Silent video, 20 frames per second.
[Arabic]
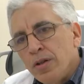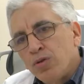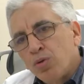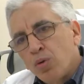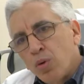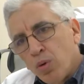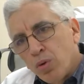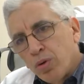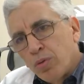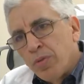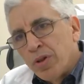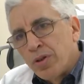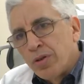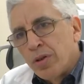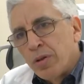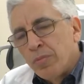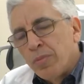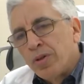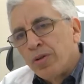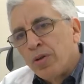شروط
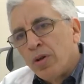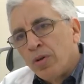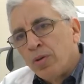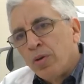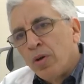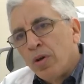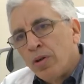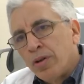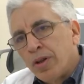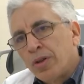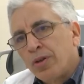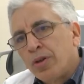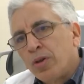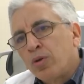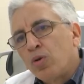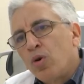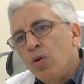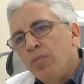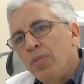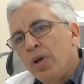باش باش تقدر
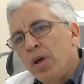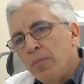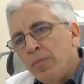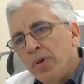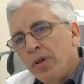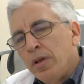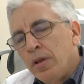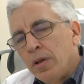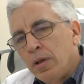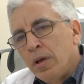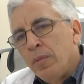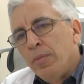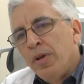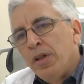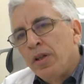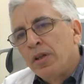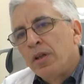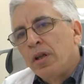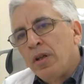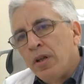تقوم
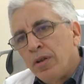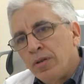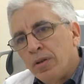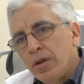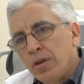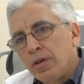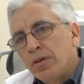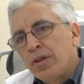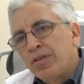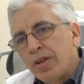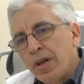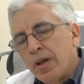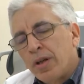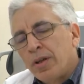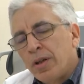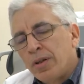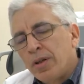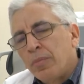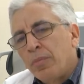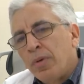بعمليه الليزر لتصحيح
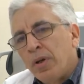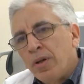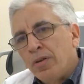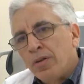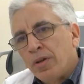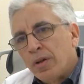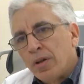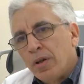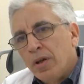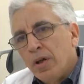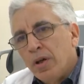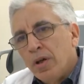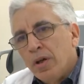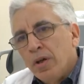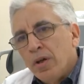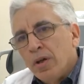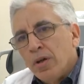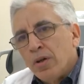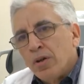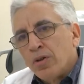النظر بالليزر.
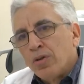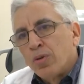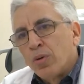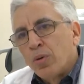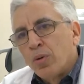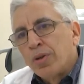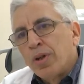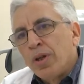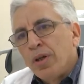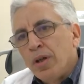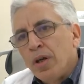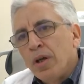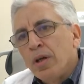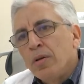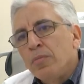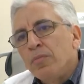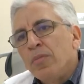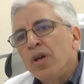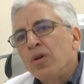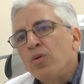الشروط هي
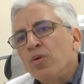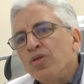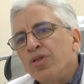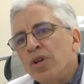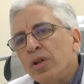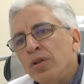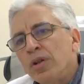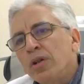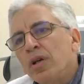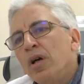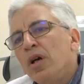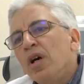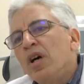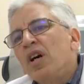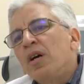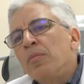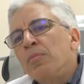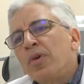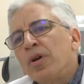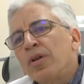ما يكونش عندك
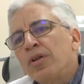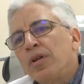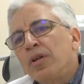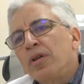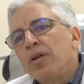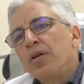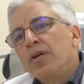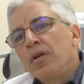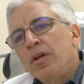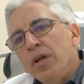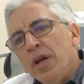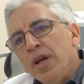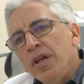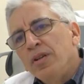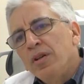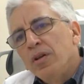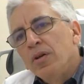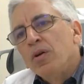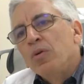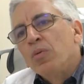مرض
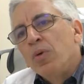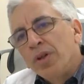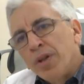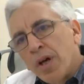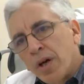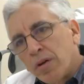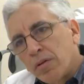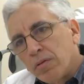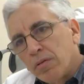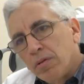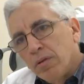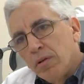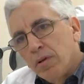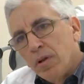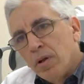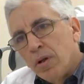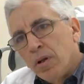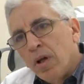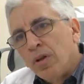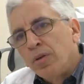العين واحد اخر.
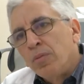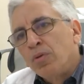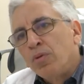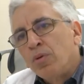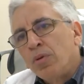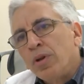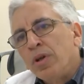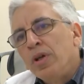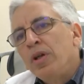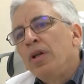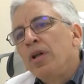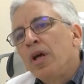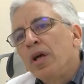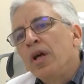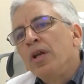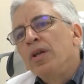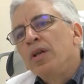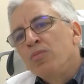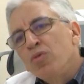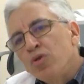لازم تكون الا
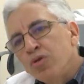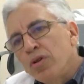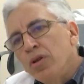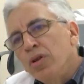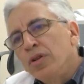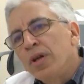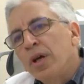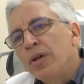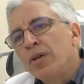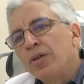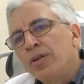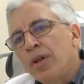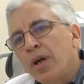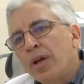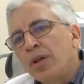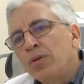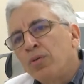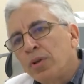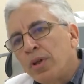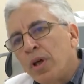يعني مشكل تاع
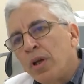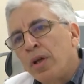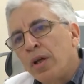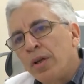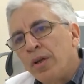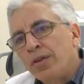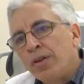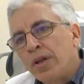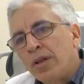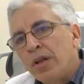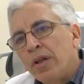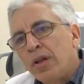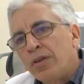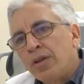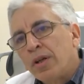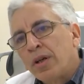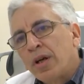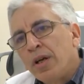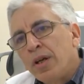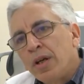النظارات وتاع
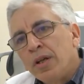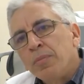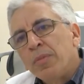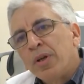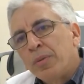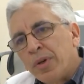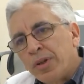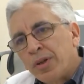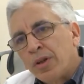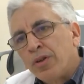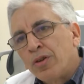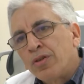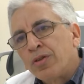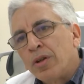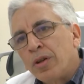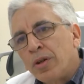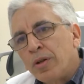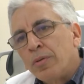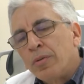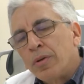اللاصقه يعني ما تقدرش
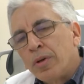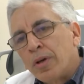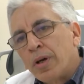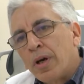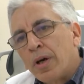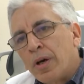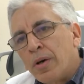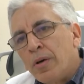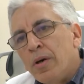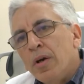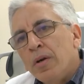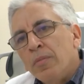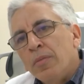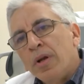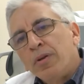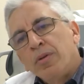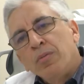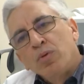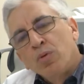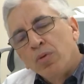آه،
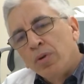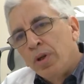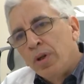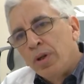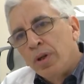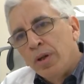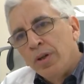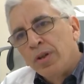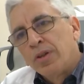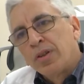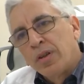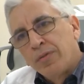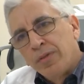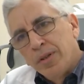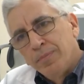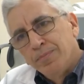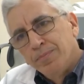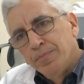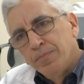لازم تكون عينك صافيه